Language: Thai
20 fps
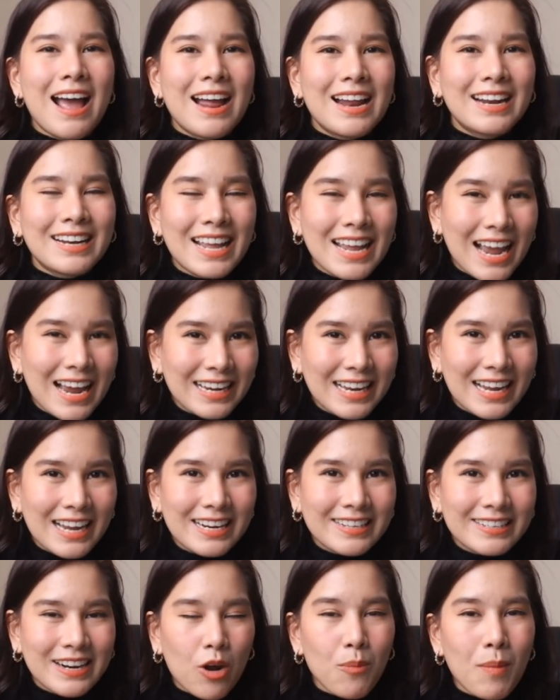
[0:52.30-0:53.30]
ในอดี
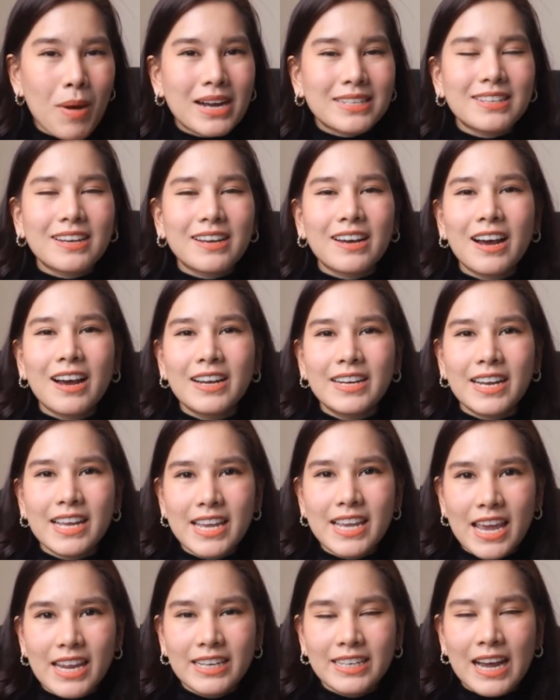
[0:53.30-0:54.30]
ตเรามักจะเคยได้
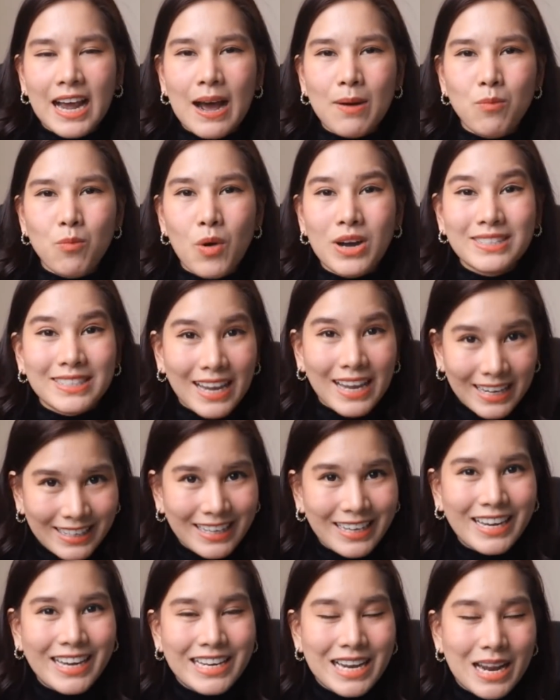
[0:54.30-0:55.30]
ยินคำว่าเศรษ
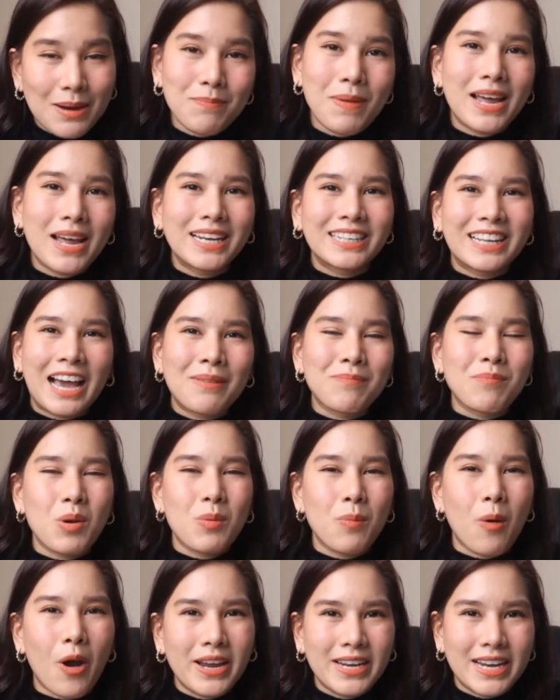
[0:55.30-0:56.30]
ฐีน้ำมันกัน
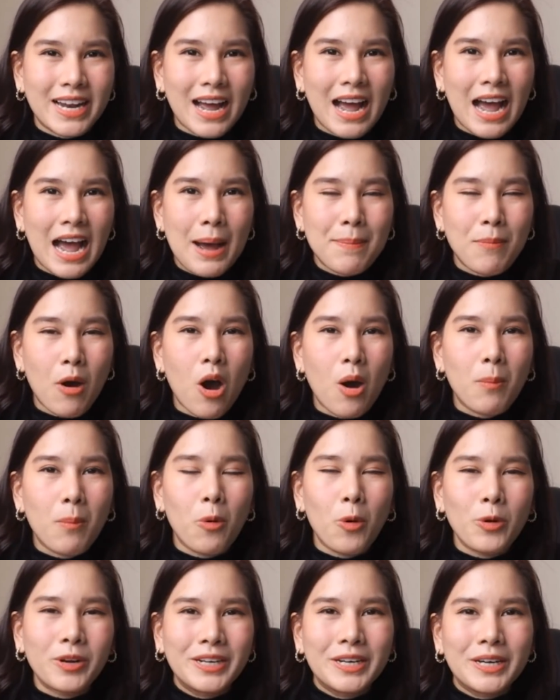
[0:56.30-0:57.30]
บ่อยๆนะคะ พอ
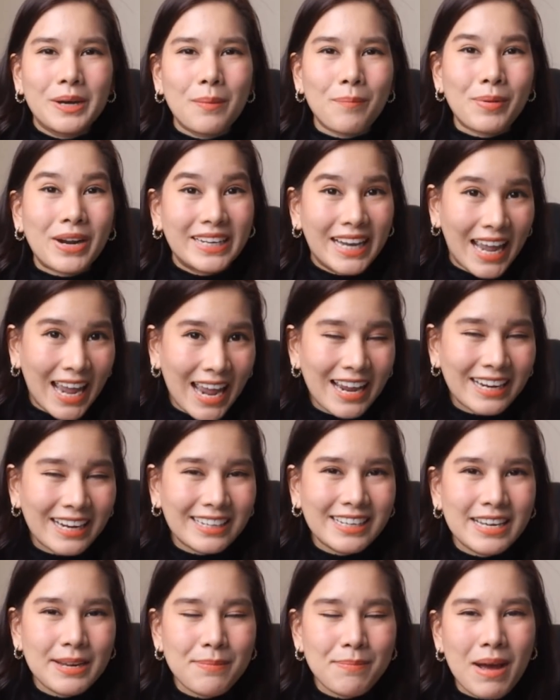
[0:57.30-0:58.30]
พูดถึงประเทศ
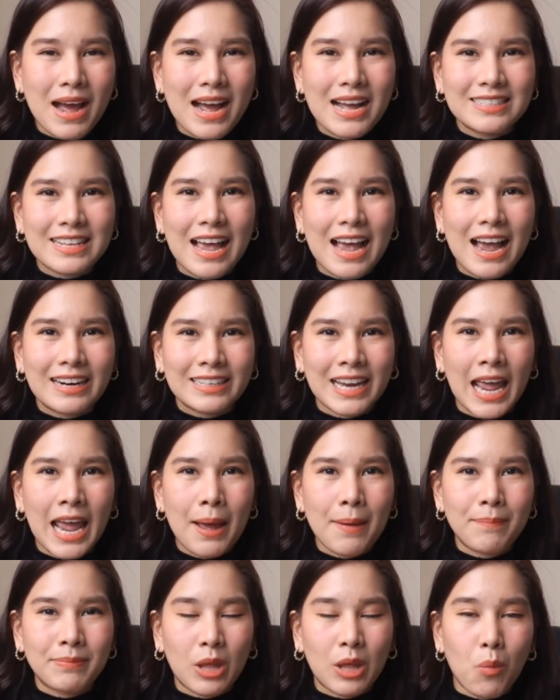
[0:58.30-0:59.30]
ที่มาจากแถ
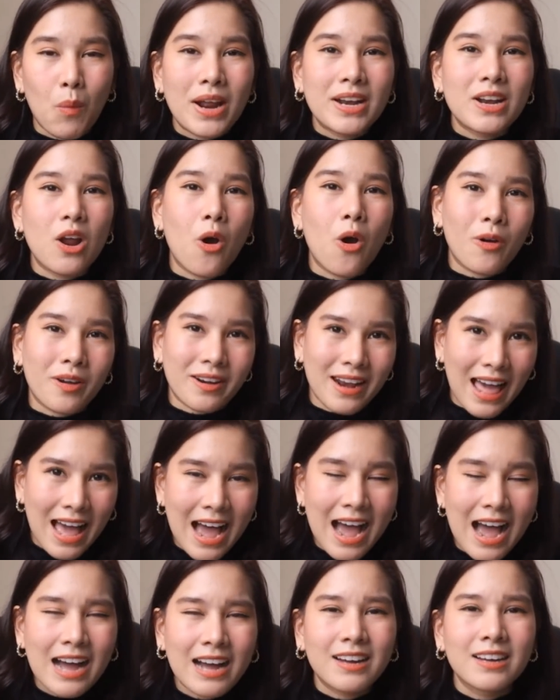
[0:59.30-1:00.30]
บตะวันออกกลาง